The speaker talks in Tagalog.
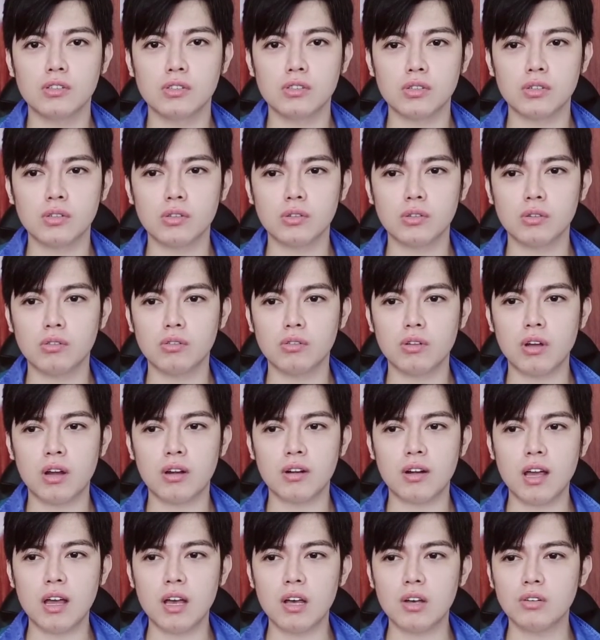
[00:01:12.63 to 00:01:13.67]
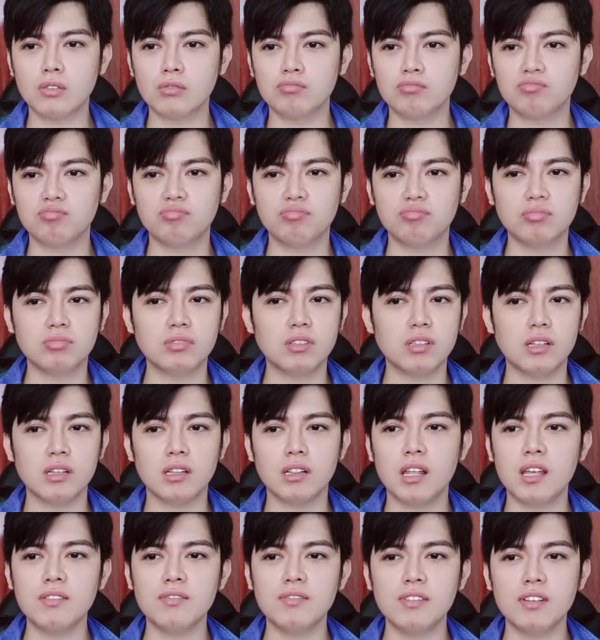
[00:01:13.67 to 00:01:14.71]
So, around
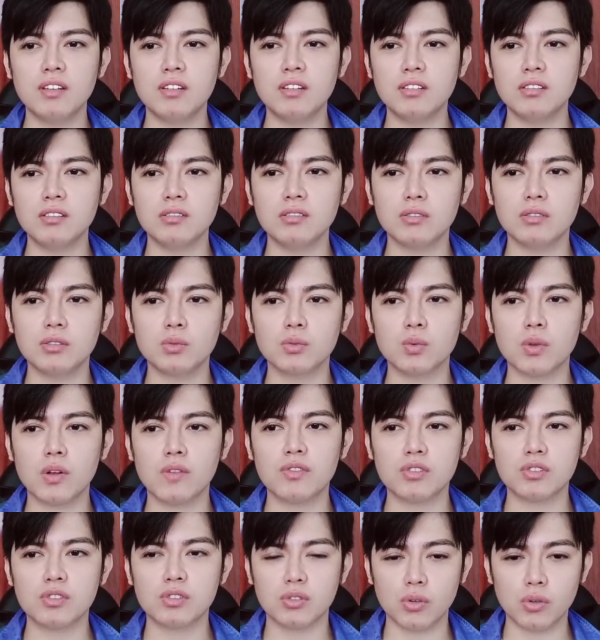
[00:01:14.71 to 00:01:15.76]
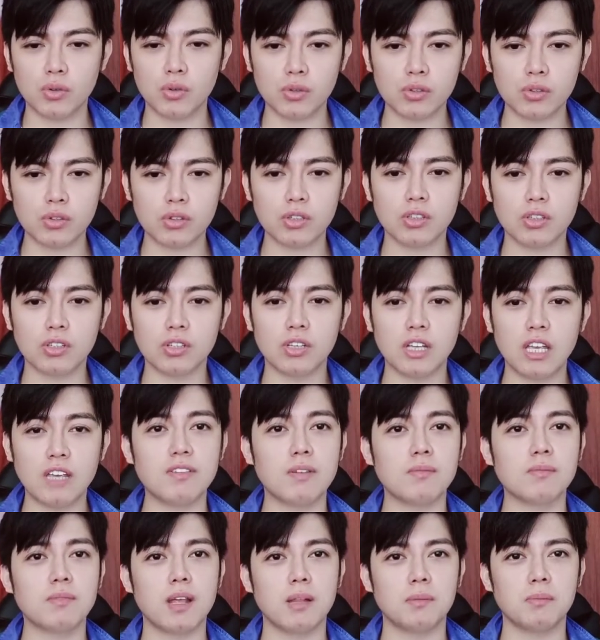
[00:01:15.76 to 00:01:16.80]
11 to 12 years old,
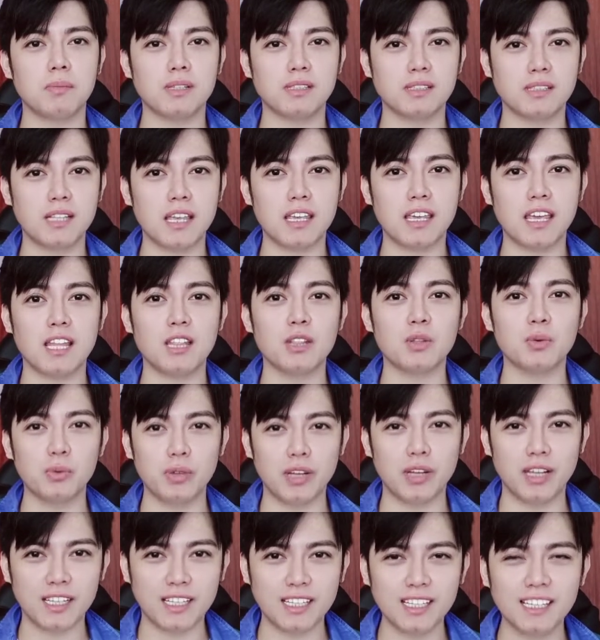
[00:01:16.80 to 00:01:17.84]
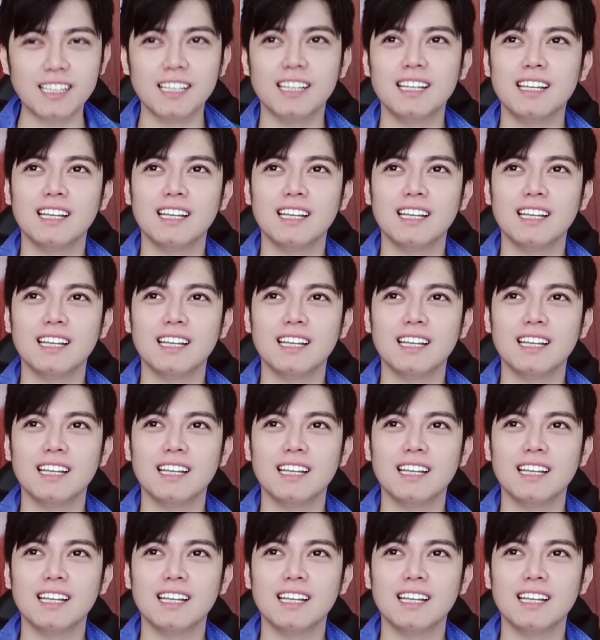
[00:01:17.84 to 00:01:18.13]
if I'm not mistaken, ulit.